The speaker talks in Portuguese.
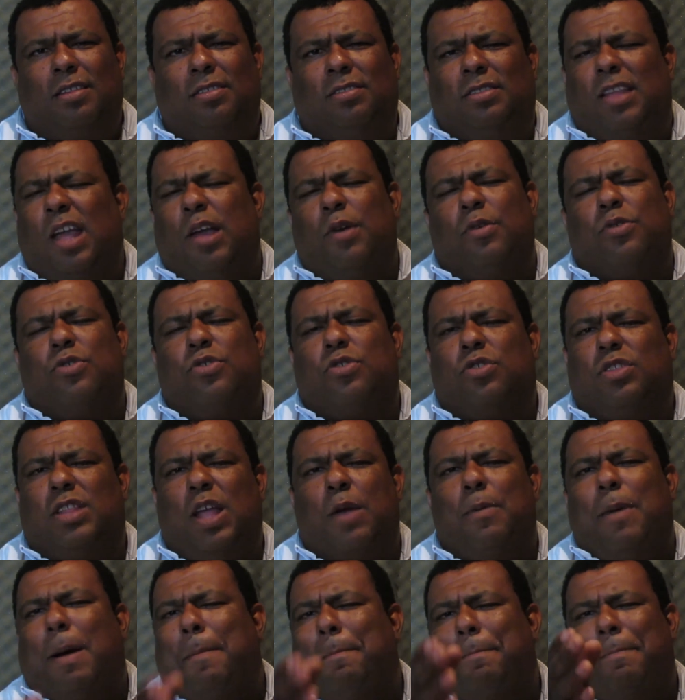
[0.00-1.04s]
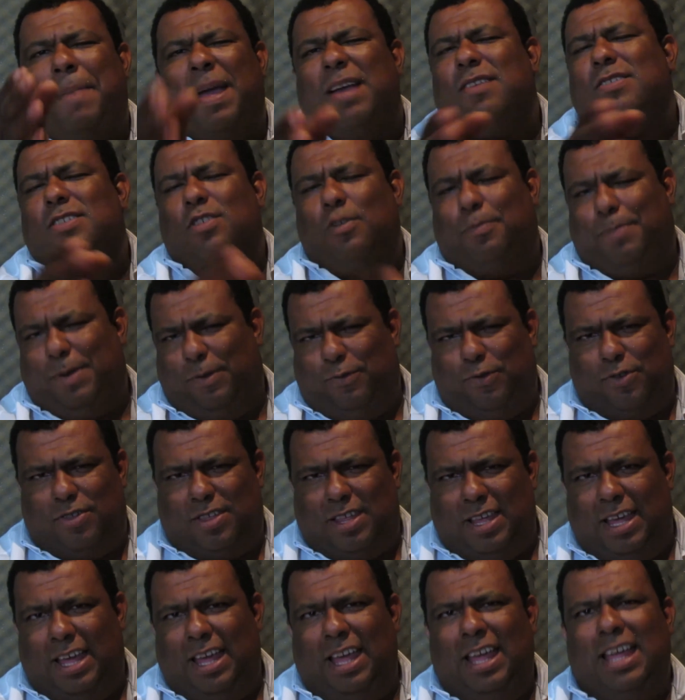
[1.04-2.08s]
Deus tem uma bênção para
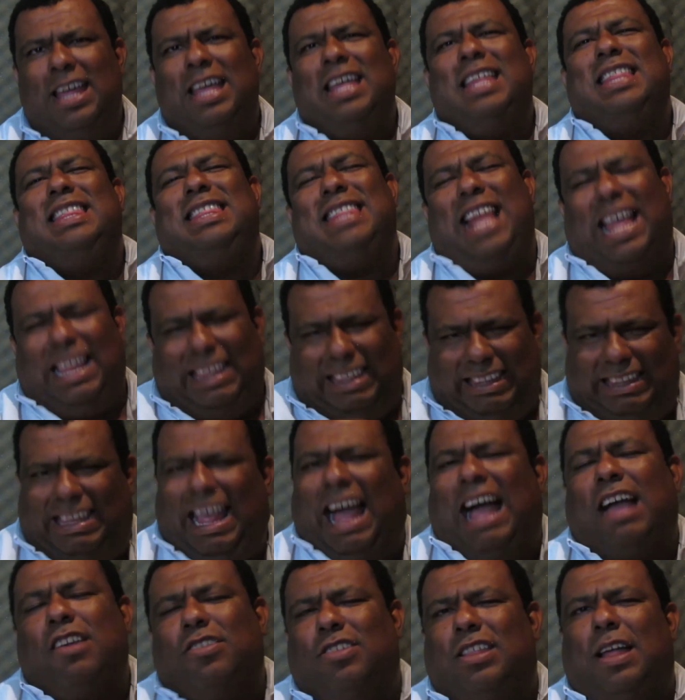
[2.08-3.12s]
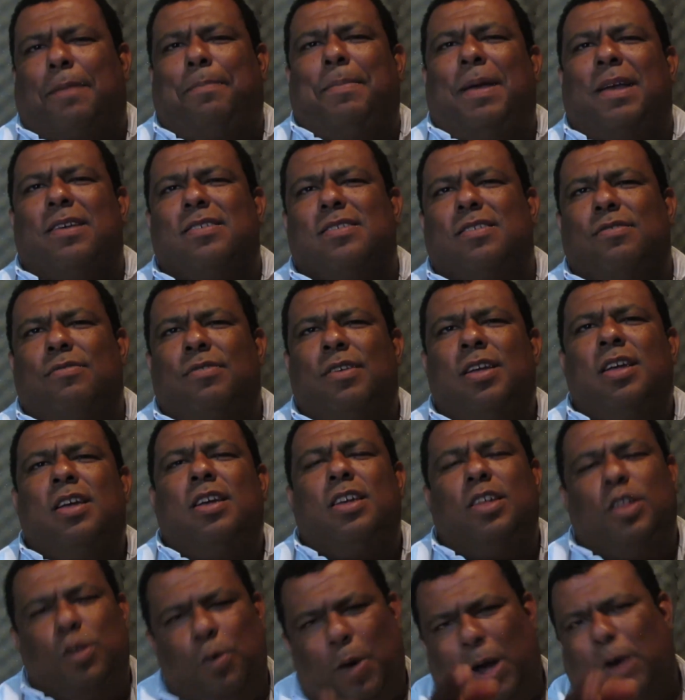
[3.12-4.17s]
você na tarde da bênção
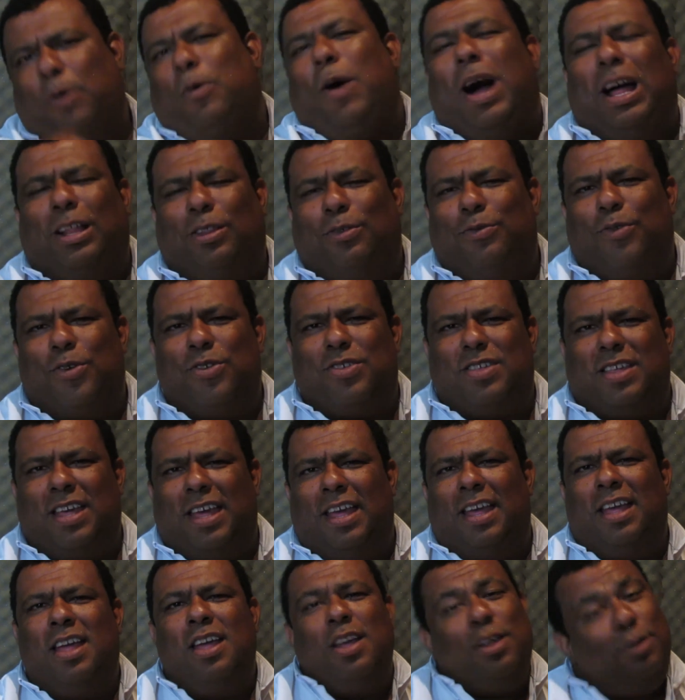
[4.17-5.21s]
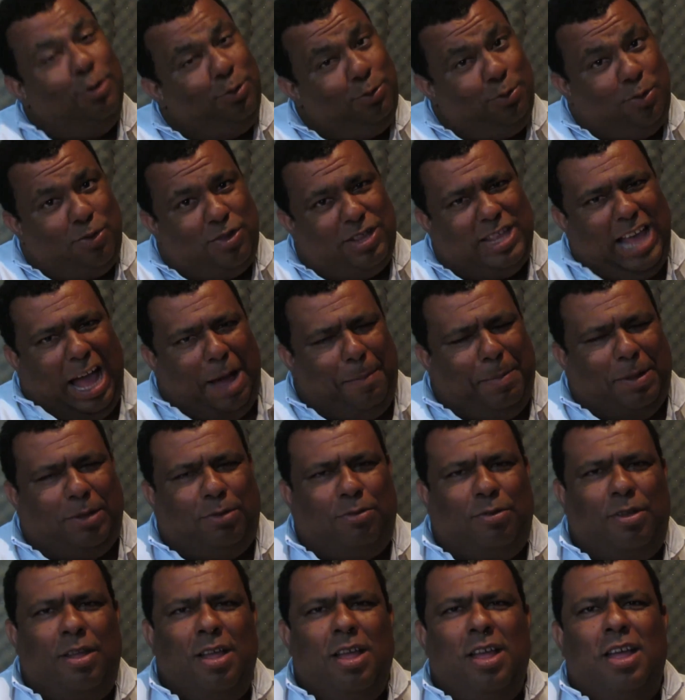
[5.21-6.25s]
e eu aguardo você. No sábado
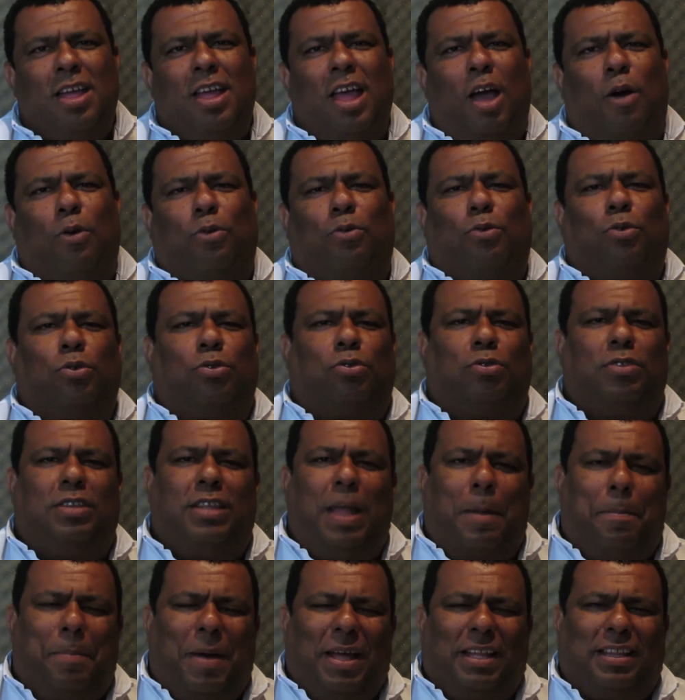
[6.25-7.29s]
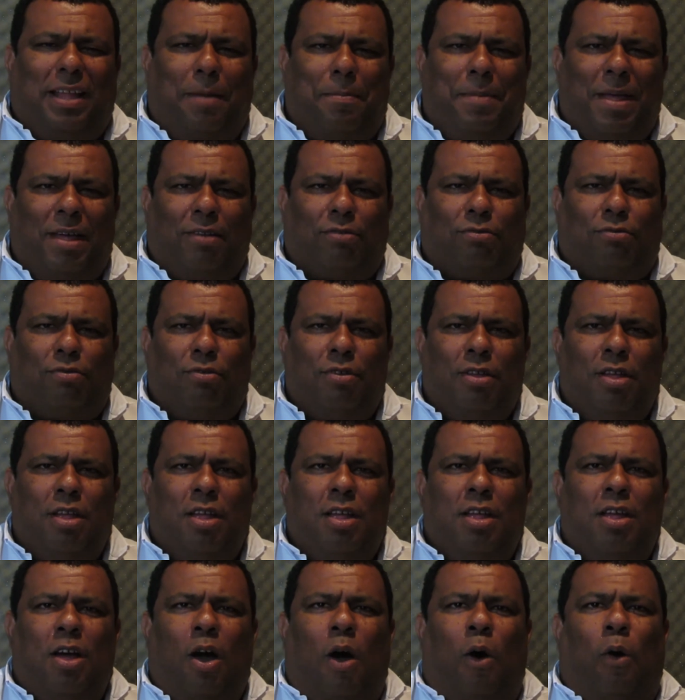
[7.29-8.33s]
é o culto do departamento,
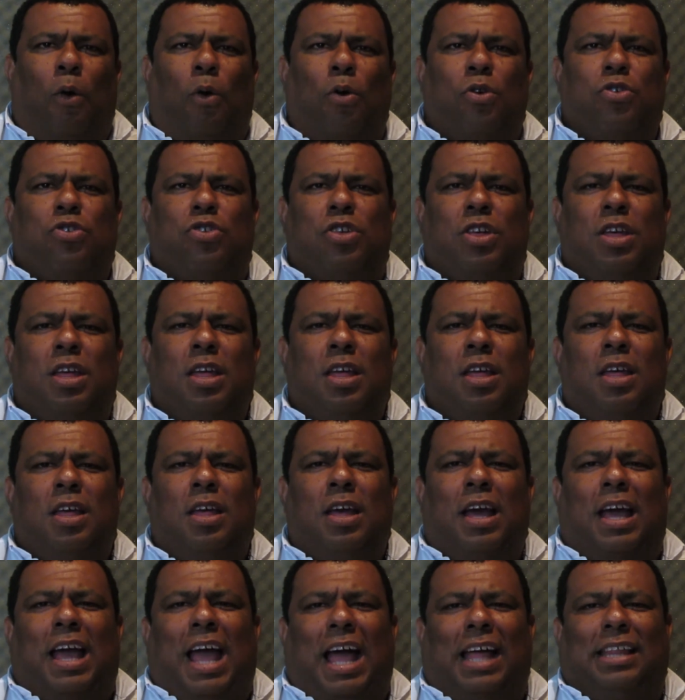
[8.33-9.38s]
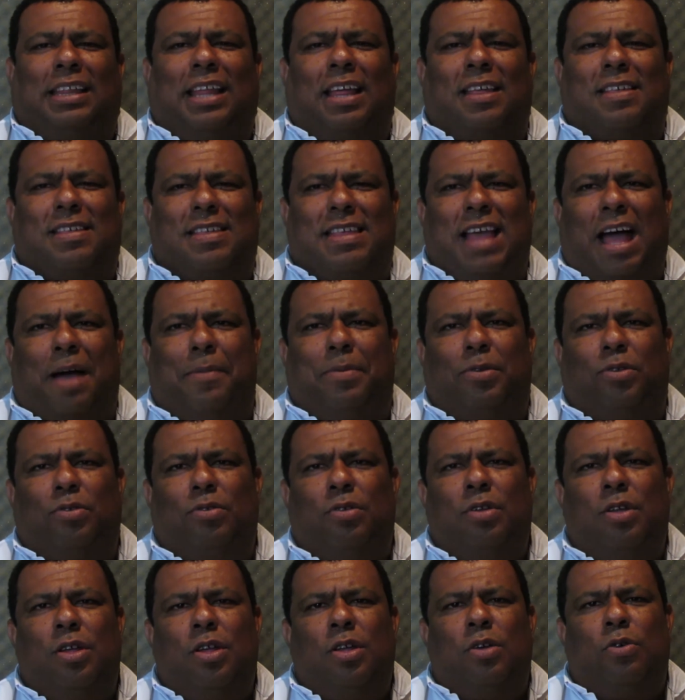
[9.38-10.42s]
onde cada
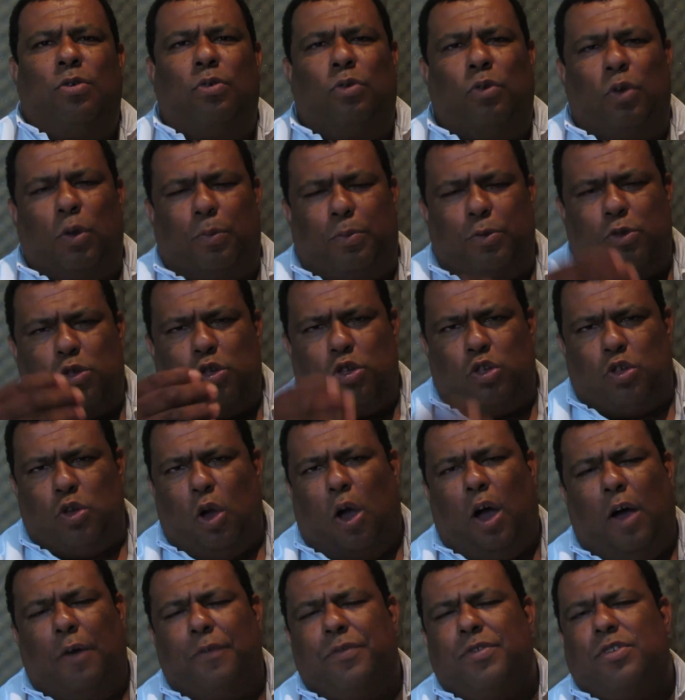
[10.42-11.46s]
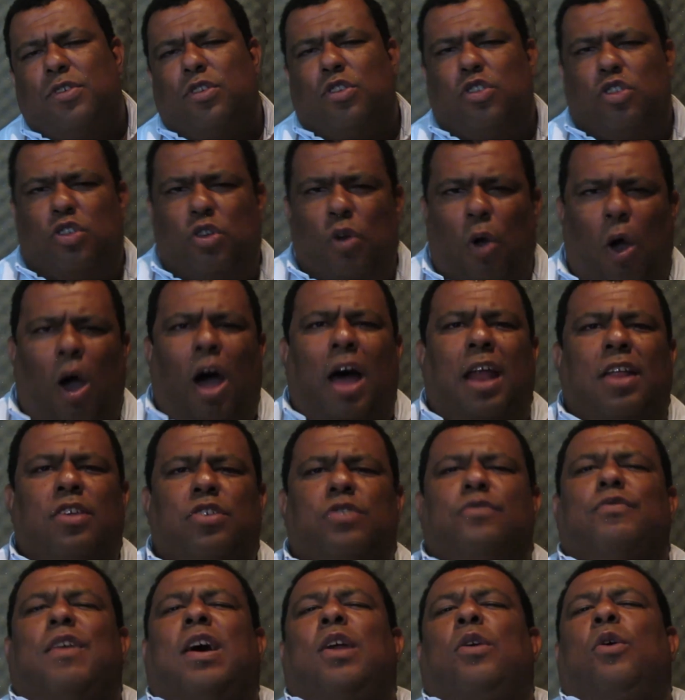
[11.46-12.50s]
sábado o grupo de jovens, de senhoras,
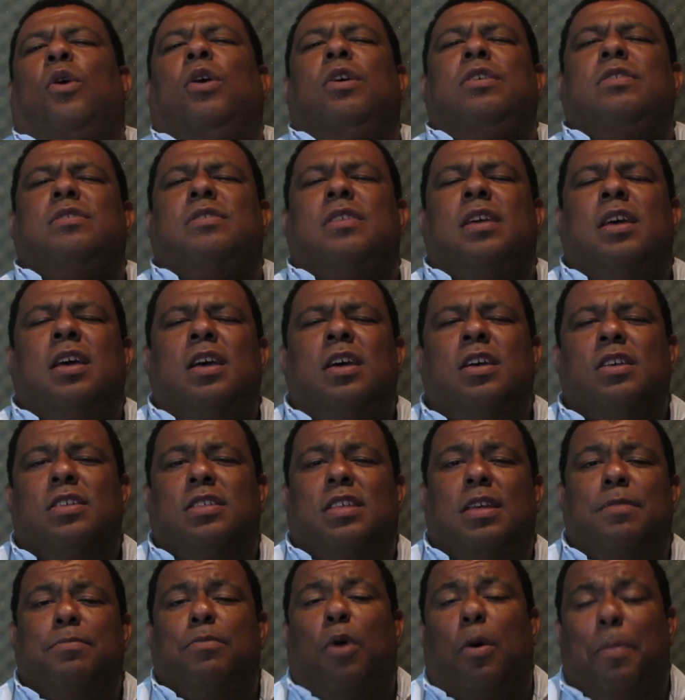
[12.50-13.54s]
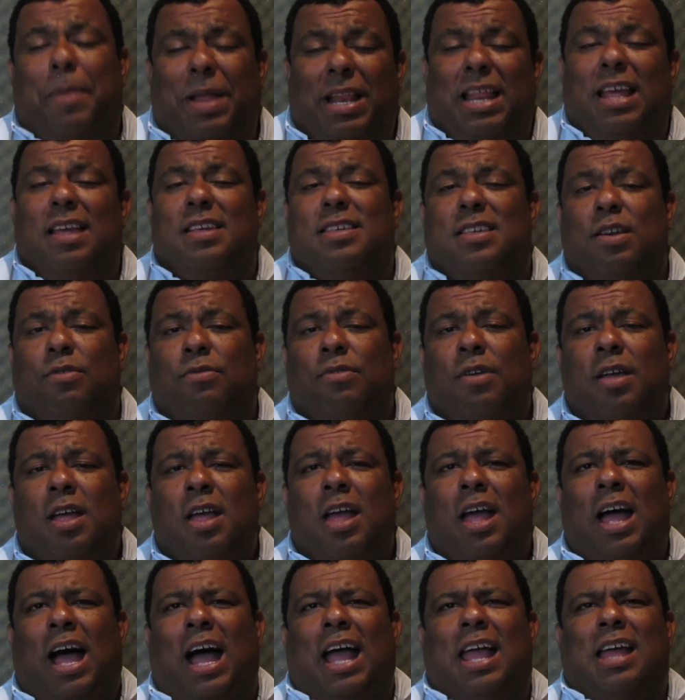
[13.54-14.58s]
de varões se mobilizam
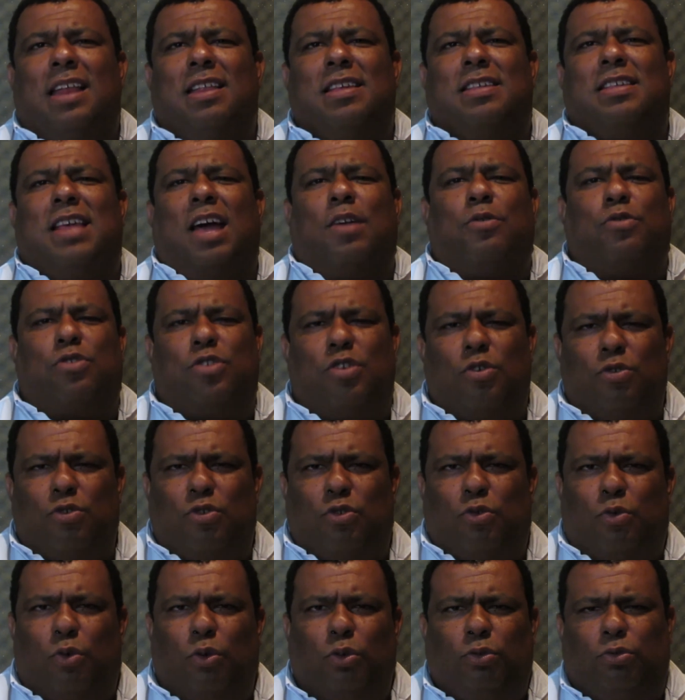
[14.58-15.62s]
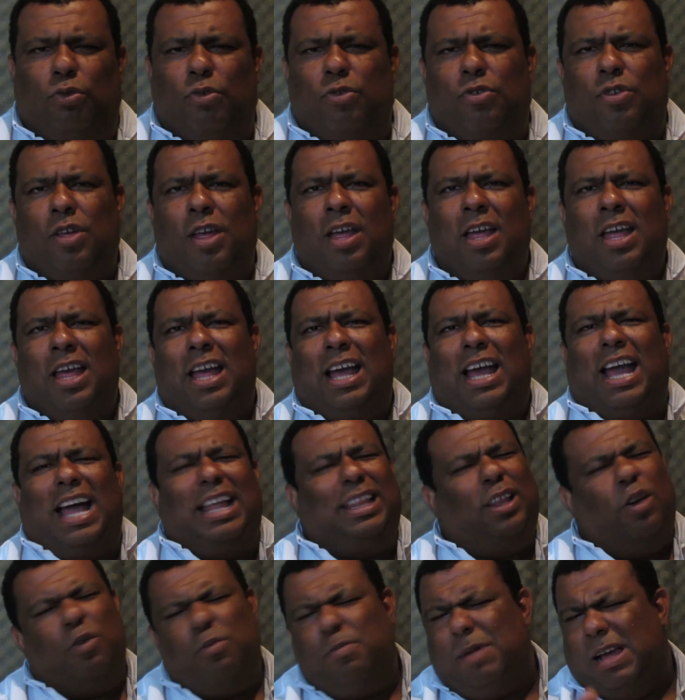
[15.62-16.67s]
a realizar os seus cultos,
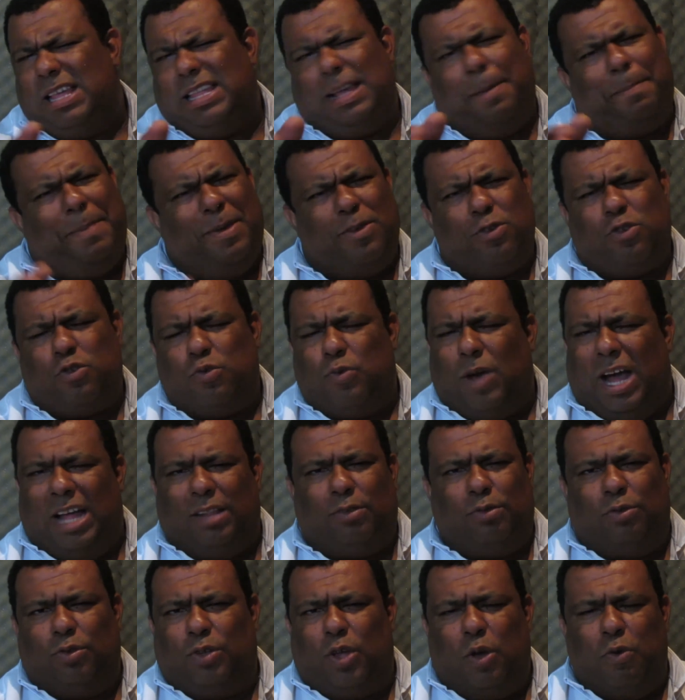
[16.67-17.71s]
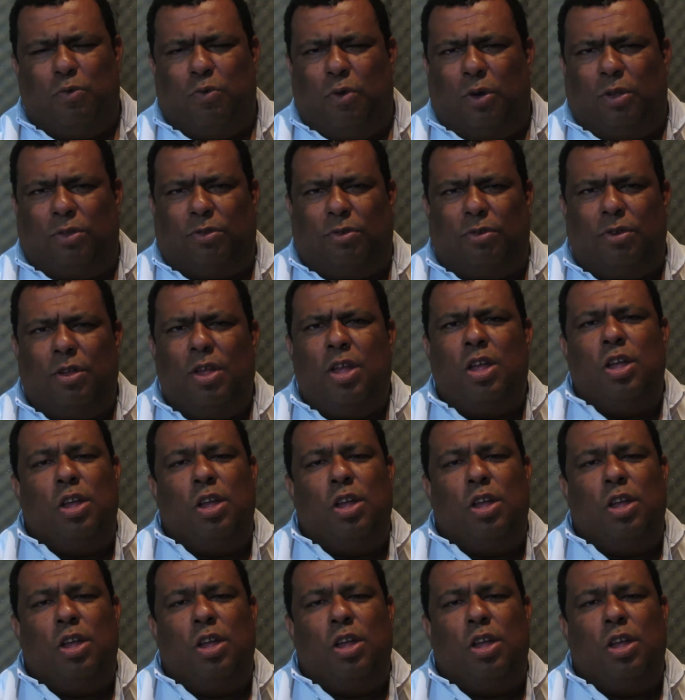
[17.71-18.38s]
cada um mais abençoado do que o outro.